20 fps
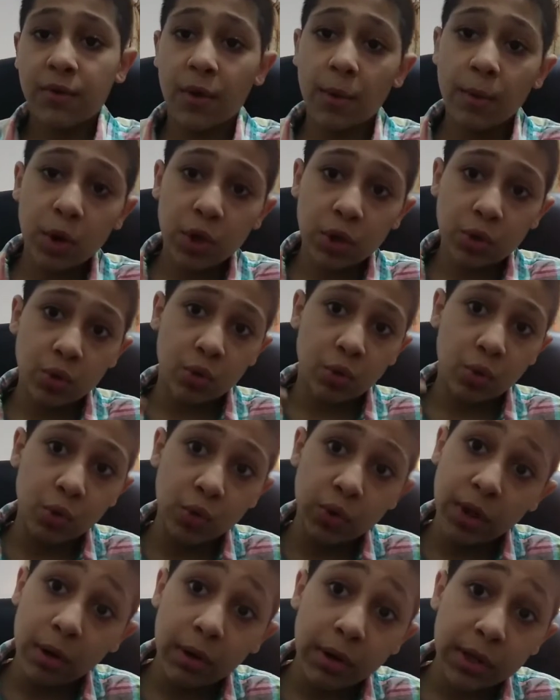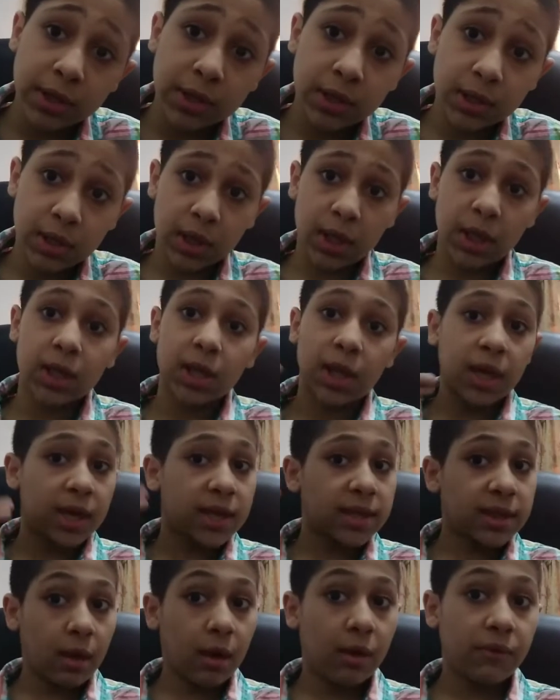فممكن تكون دولة الصين
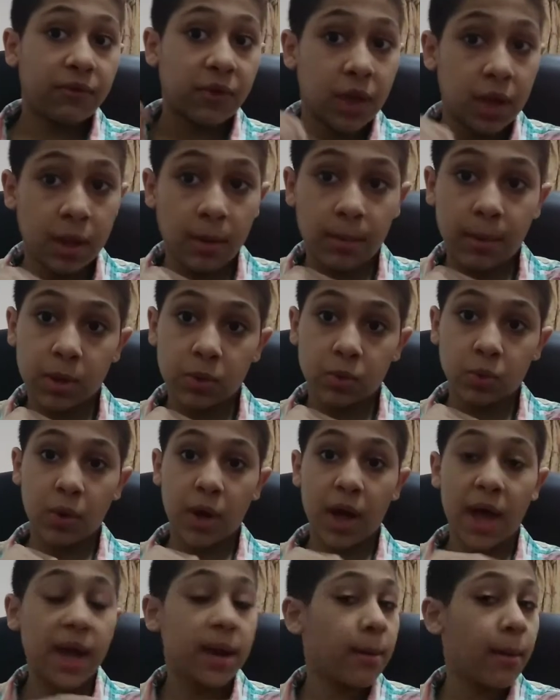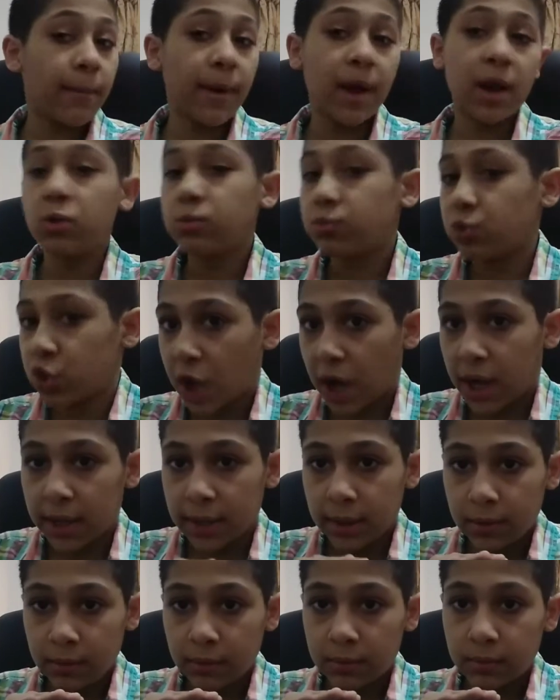هي سبب في كده برضو أنا ما بلومش
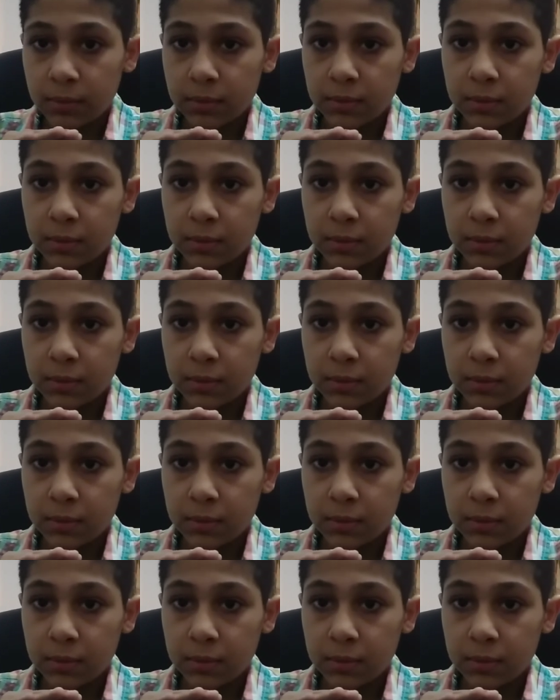حد